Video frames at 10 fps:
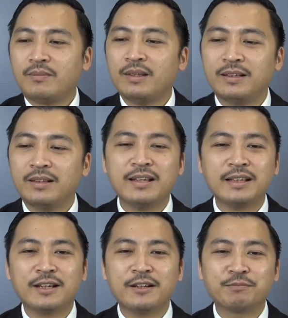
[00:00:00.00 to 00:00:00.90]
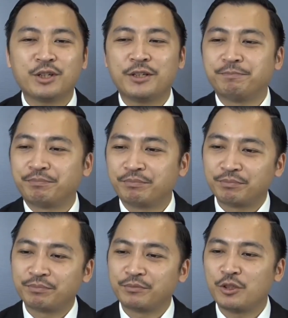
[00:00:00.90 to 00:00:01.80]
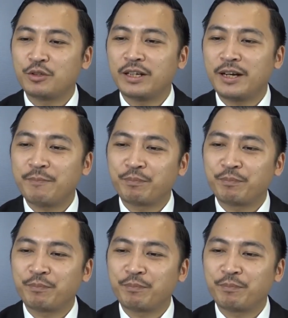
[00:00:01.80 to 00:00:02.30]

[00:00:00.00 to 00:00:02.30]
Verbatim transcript: tính nhanh nào rồi ok ạ